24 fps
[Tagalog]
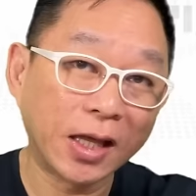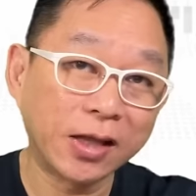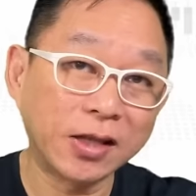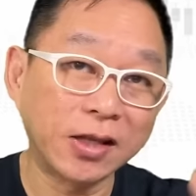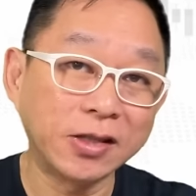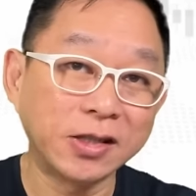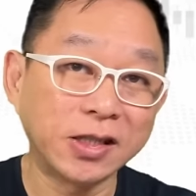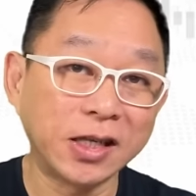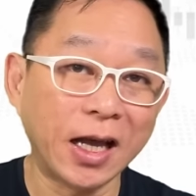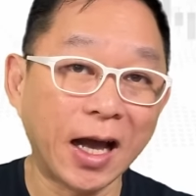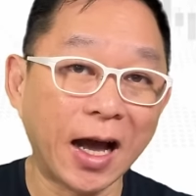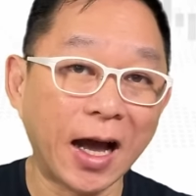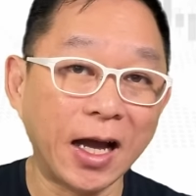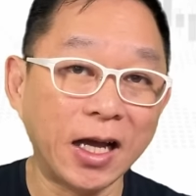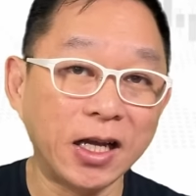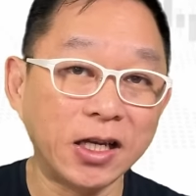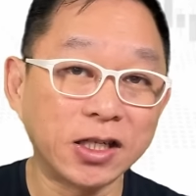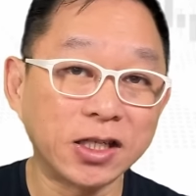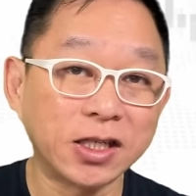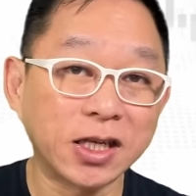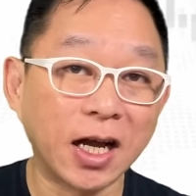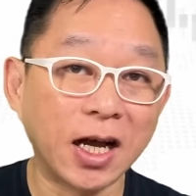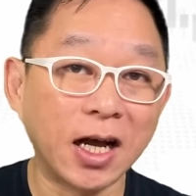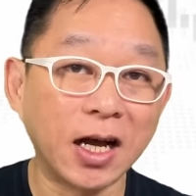natin si
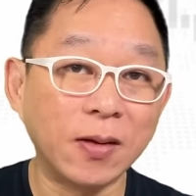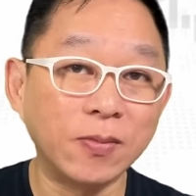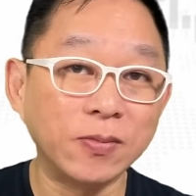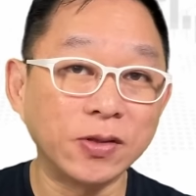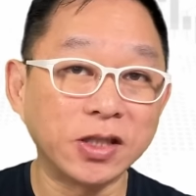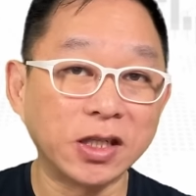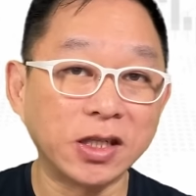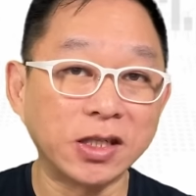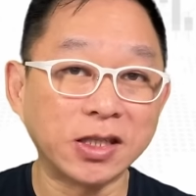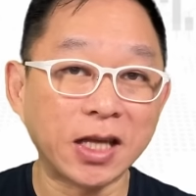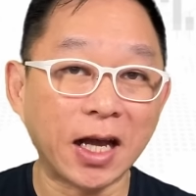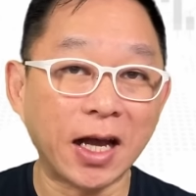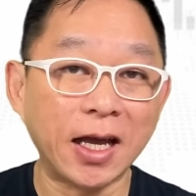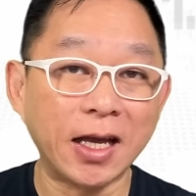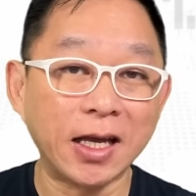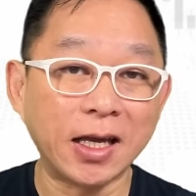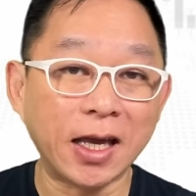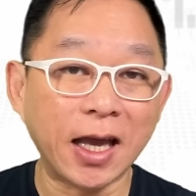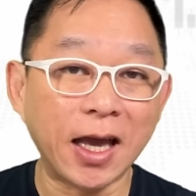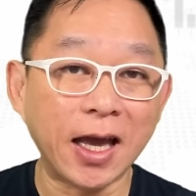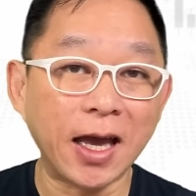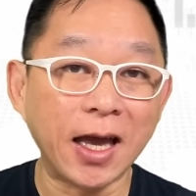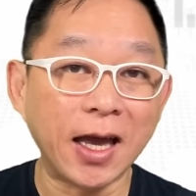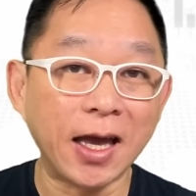Aisham, si
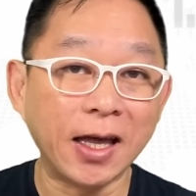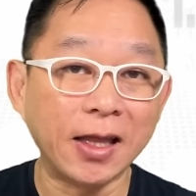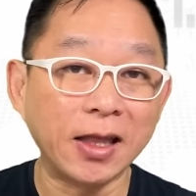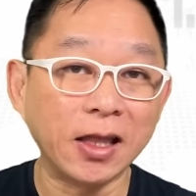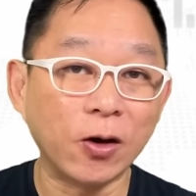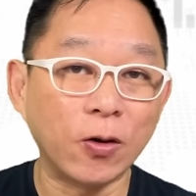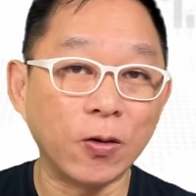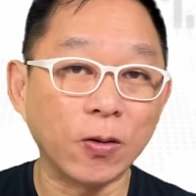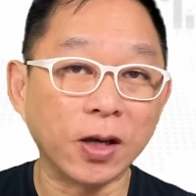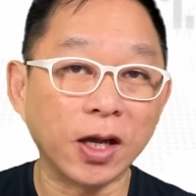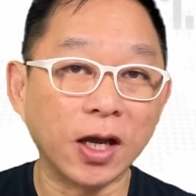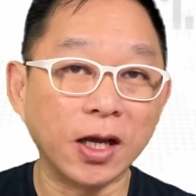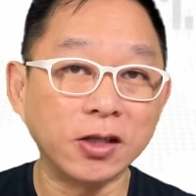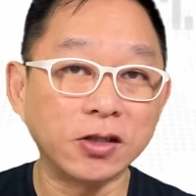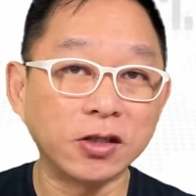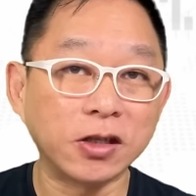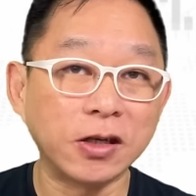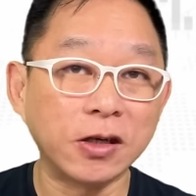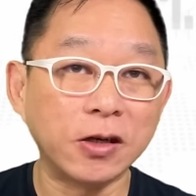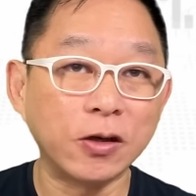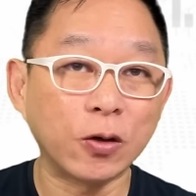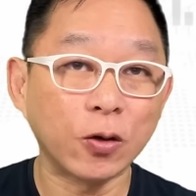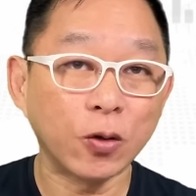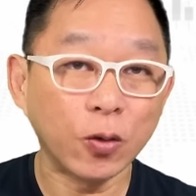Saiken, okay,
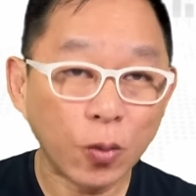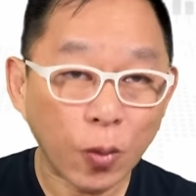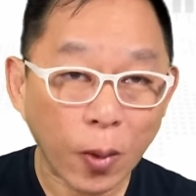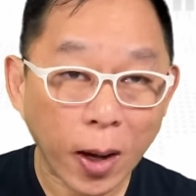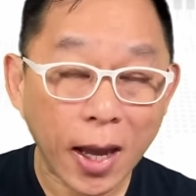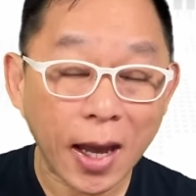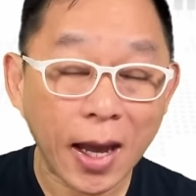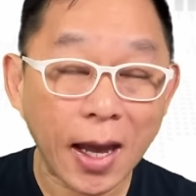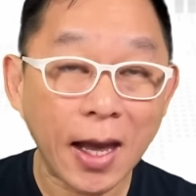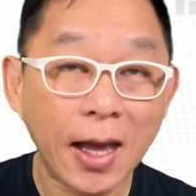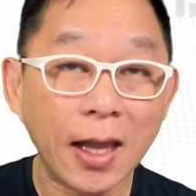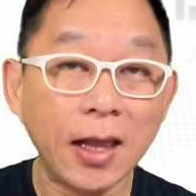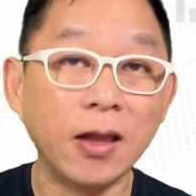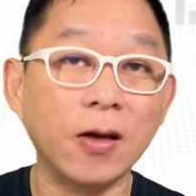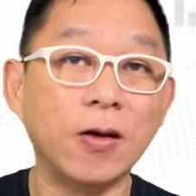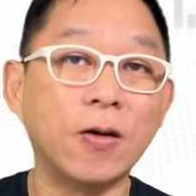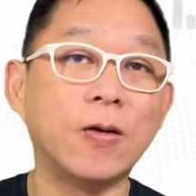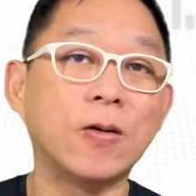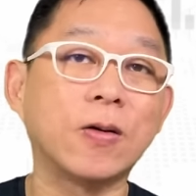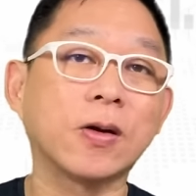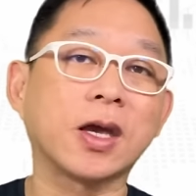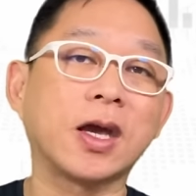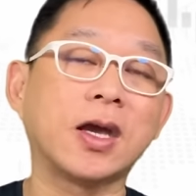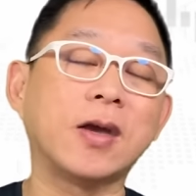si Ruel,
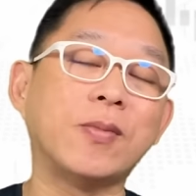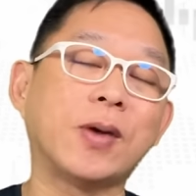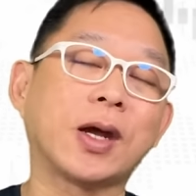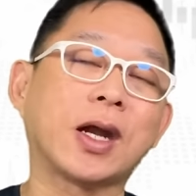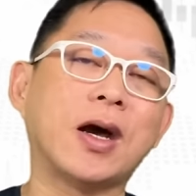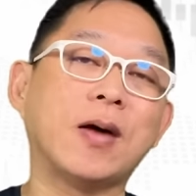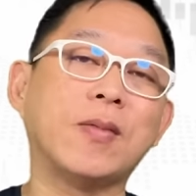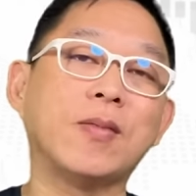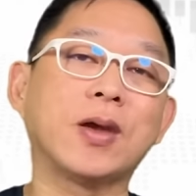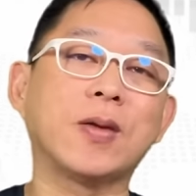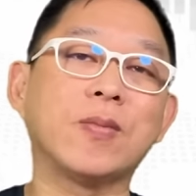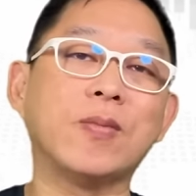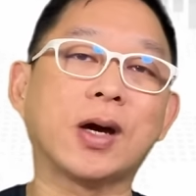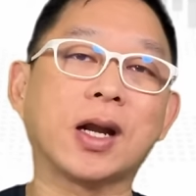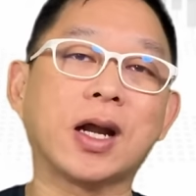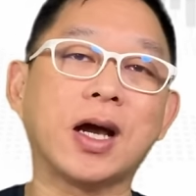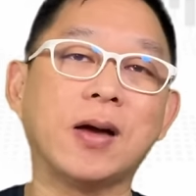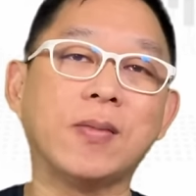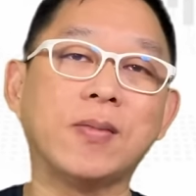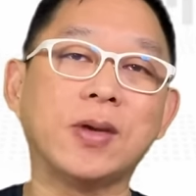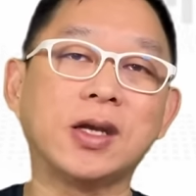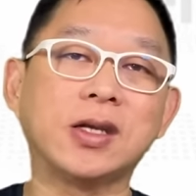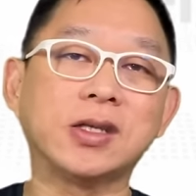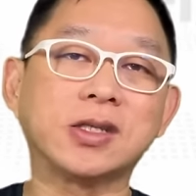okay, maraming maraming